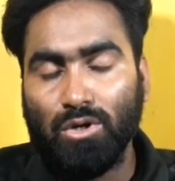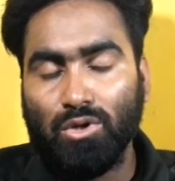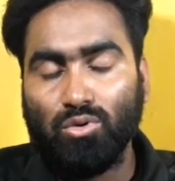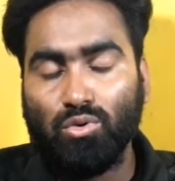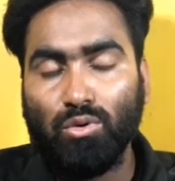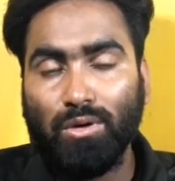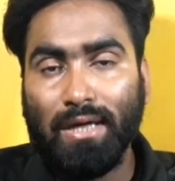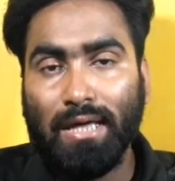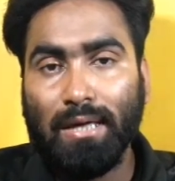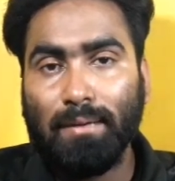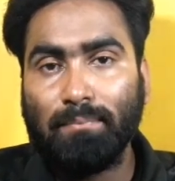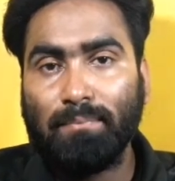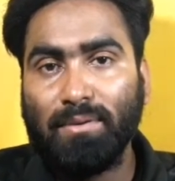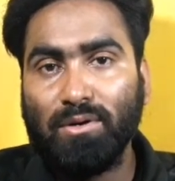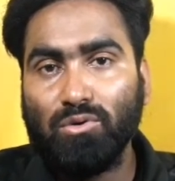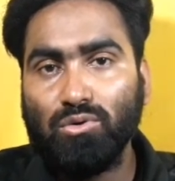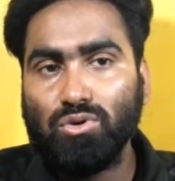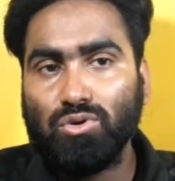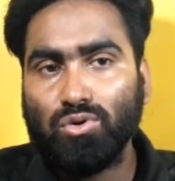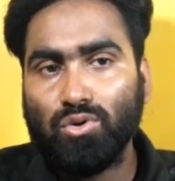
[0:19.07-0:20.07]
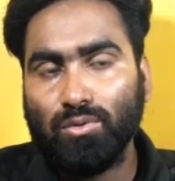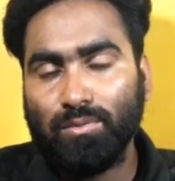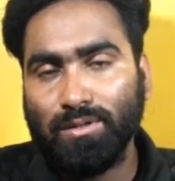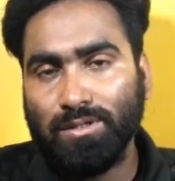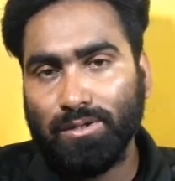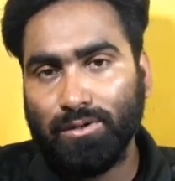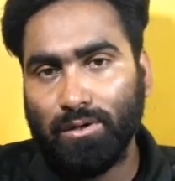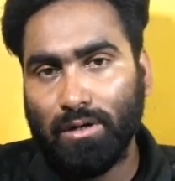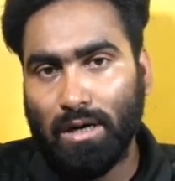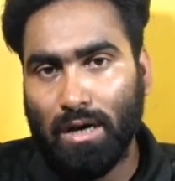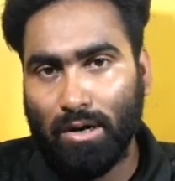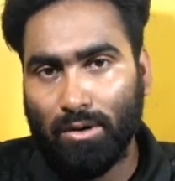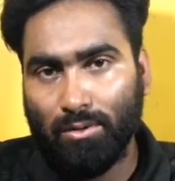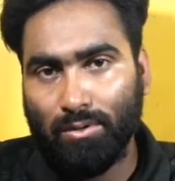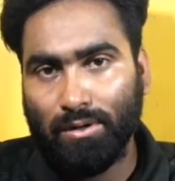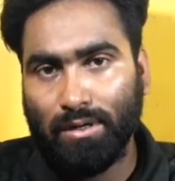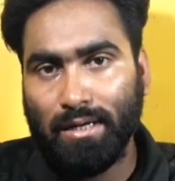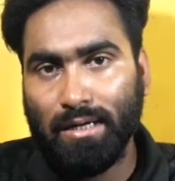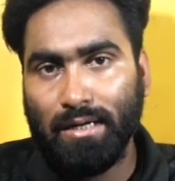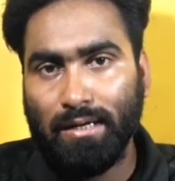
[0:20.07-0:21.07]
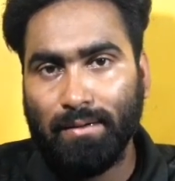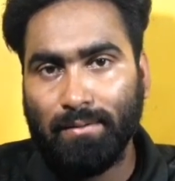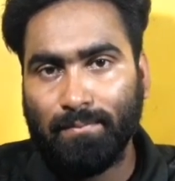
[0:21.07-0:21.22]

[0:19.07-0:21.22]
তো এই ভিউজ কমে যাওয়ার কারণ কি